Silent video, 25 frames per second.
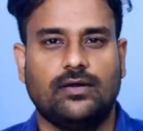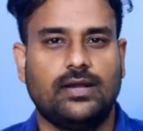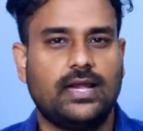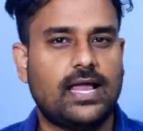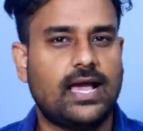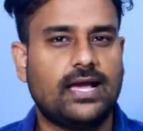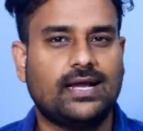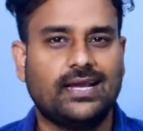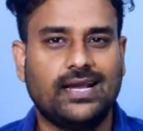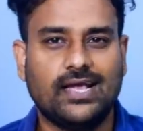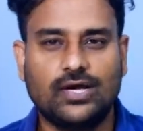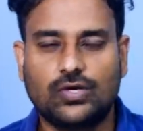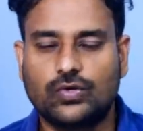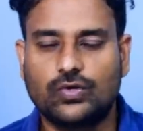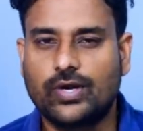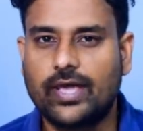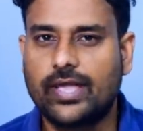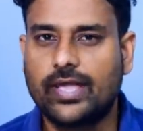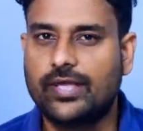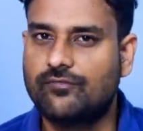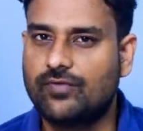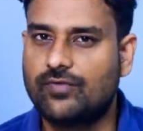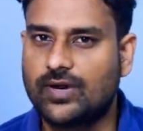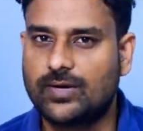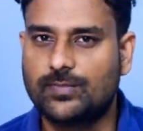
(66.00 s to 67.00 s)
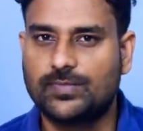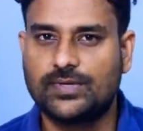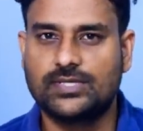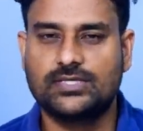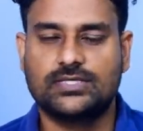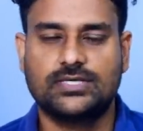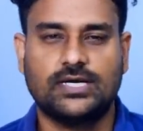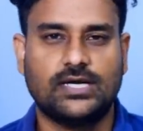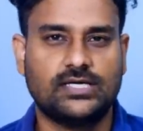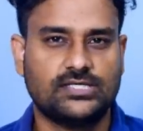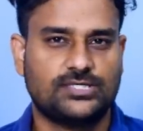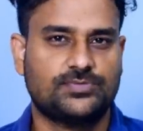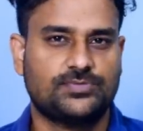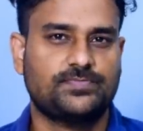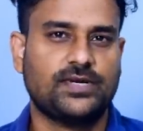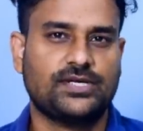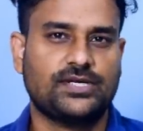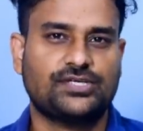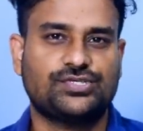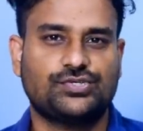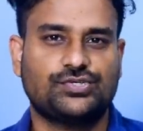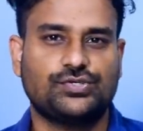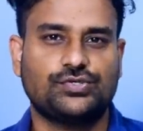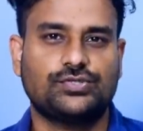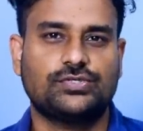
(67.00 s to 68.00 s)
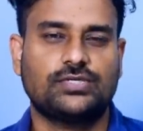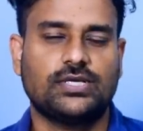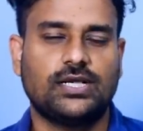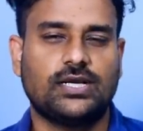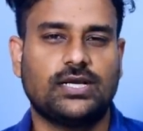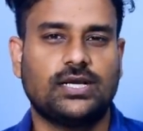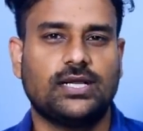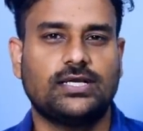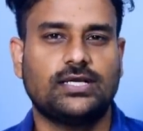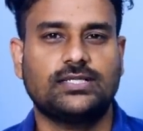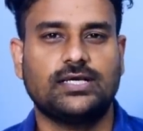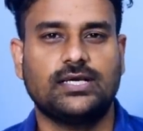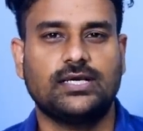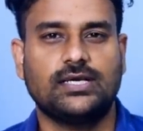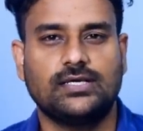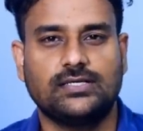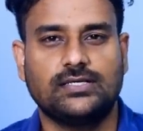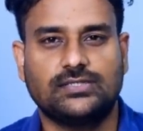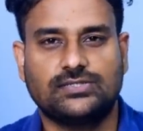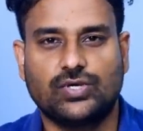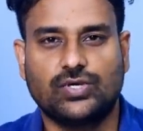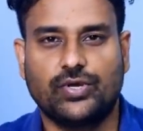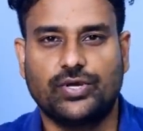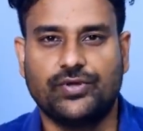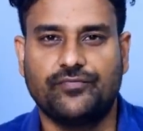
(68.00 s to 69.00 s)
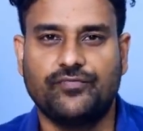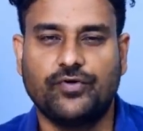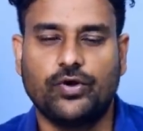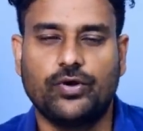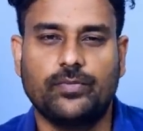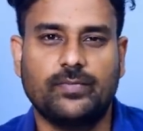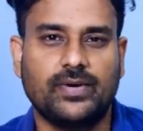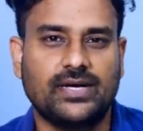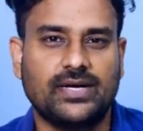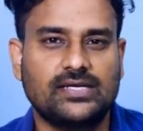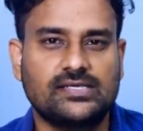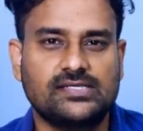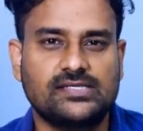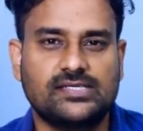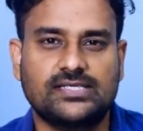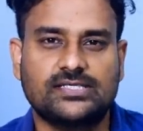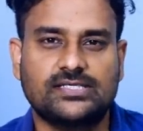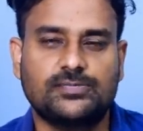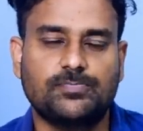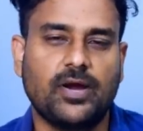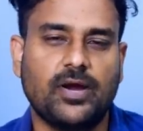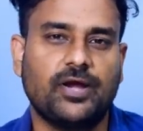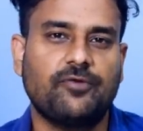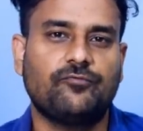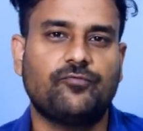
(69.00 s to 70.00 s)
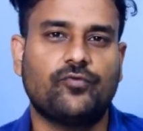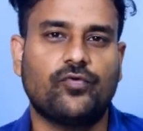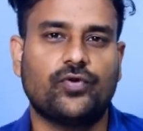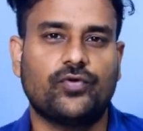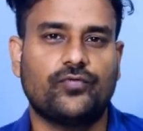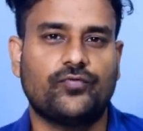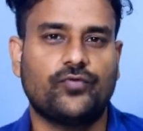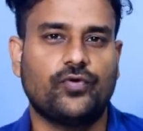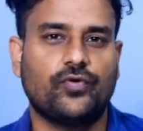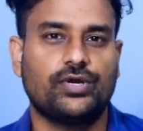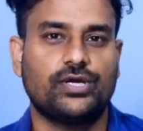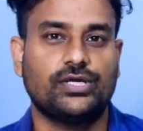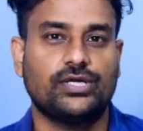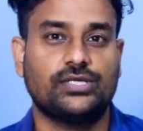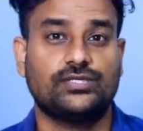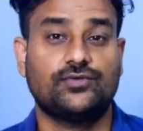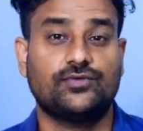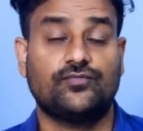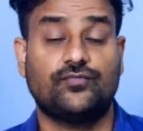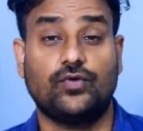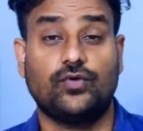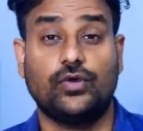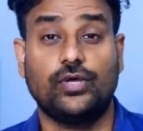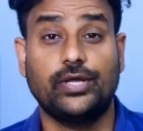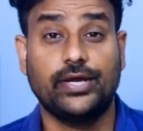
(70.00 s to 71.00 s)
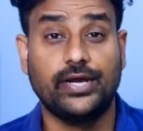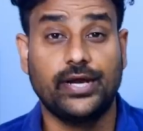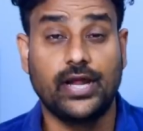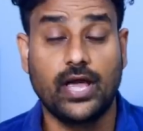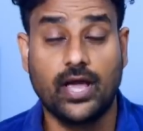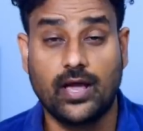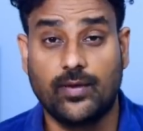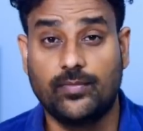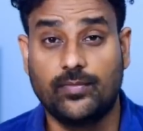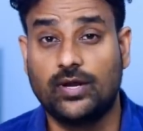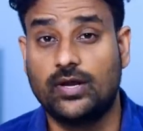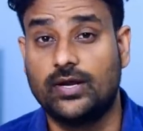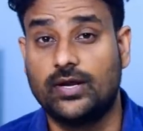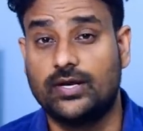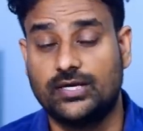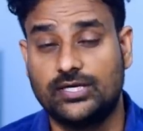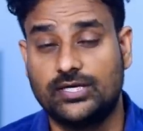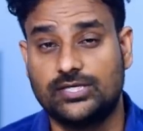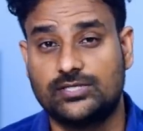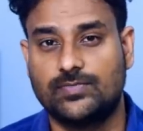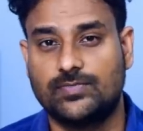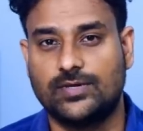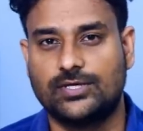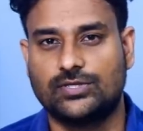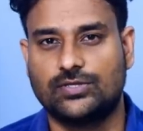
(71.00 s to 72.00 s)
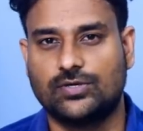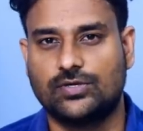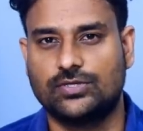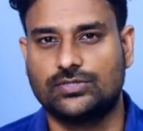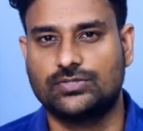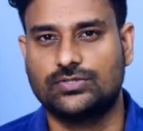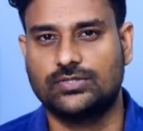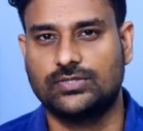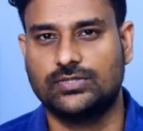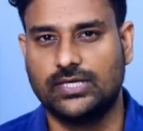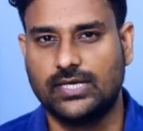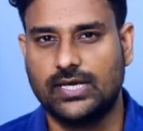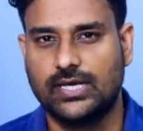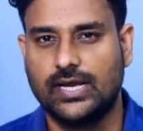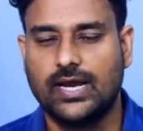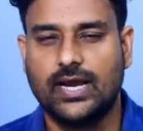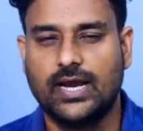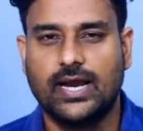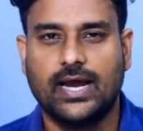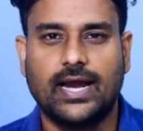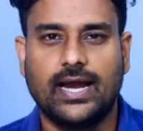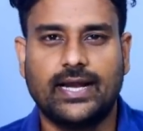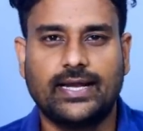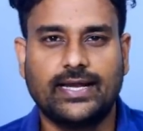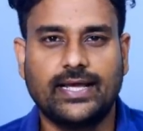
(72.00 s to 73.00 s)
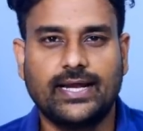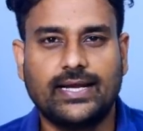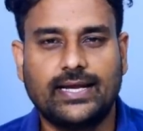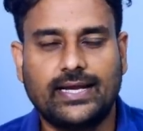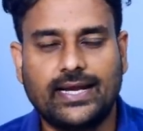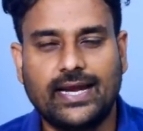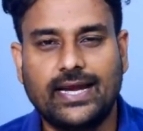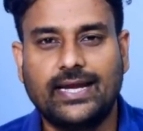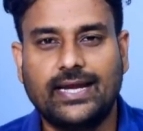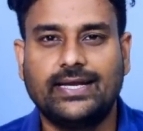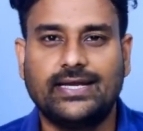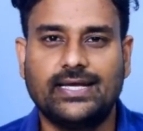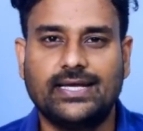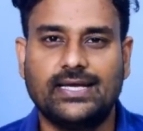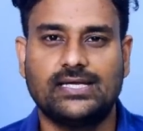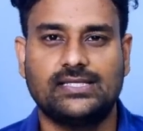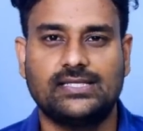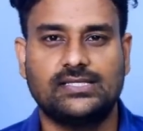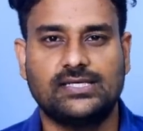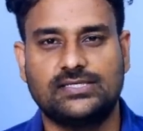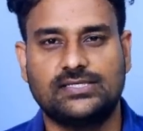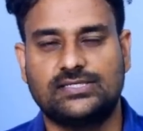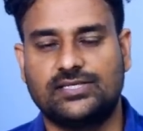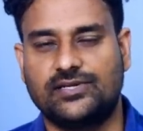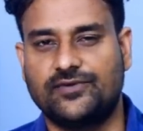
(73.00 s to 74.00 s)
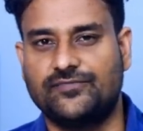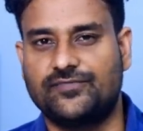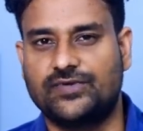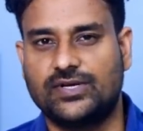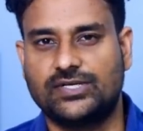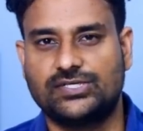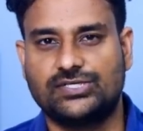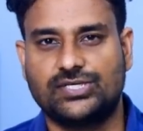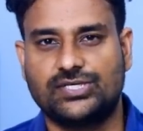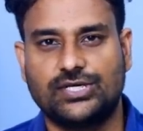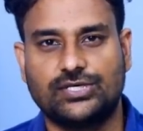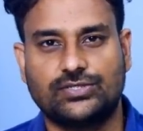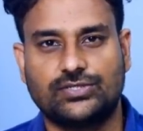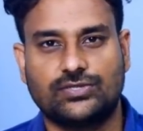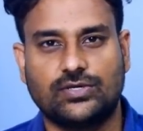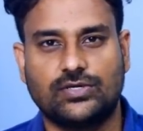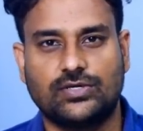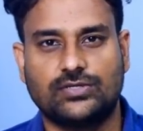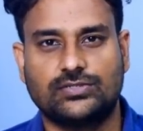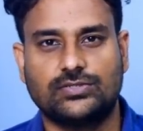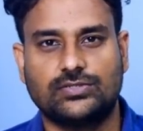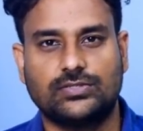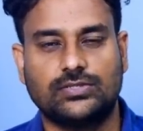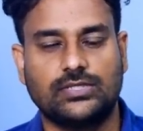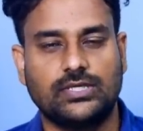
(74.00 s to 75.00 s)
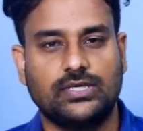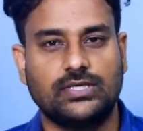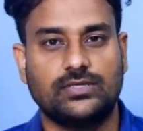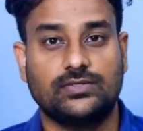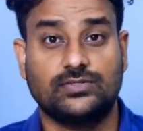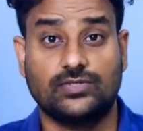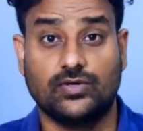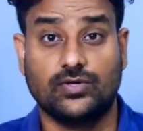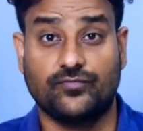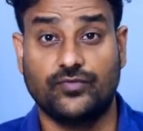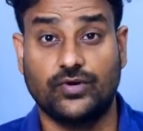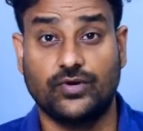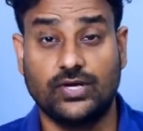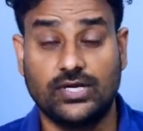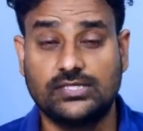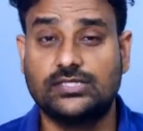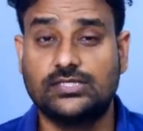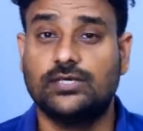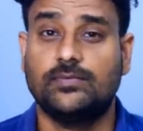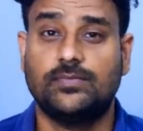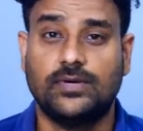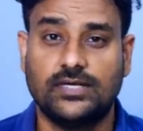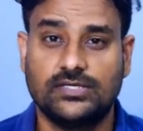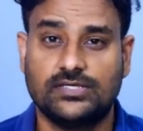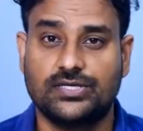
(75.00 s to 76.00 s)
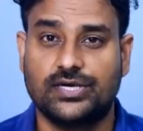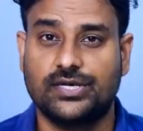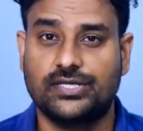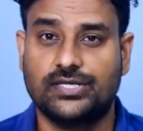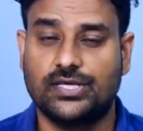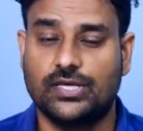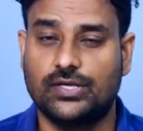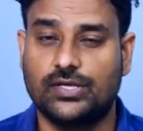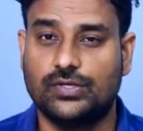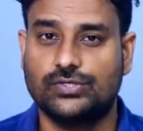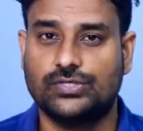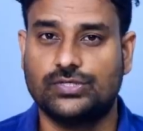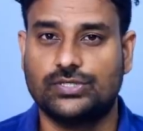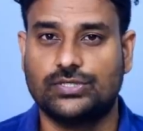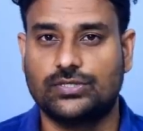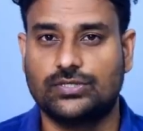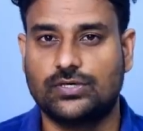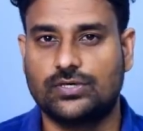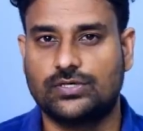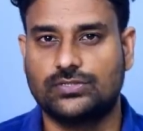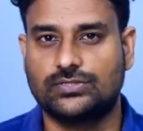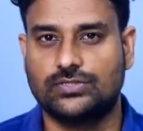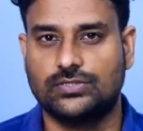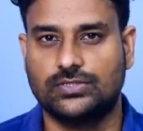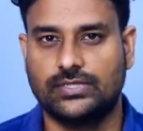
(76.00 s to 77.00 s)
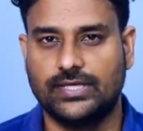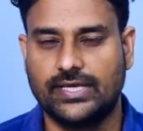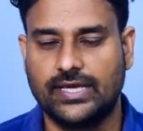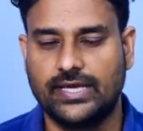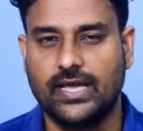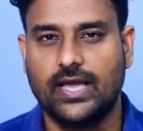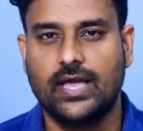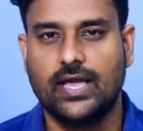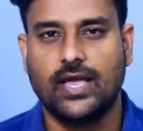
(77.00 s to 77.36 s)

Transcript: ల్యాగ్ లేకుండా ఈ వన్ ప్లస్ నాట్ స్పెక్స్ చూసినట్లయితే సో ఈ ఫోన్ మనకి సిక్స్ పాయింట్ ఫోర్ ఫోర్ ఇంచ్ ఫ్లూయిడ్ అమలెడ్ డిస్ప్లేతో వస్తుంది అంటే నైంటీ హెచ్ఎస్ రిఫ్రెష్ రేట్తో వస్తుంది సో ఫుల్ హెచ్ ప్లస్ రెజల్యూషన్తో వస్తుంది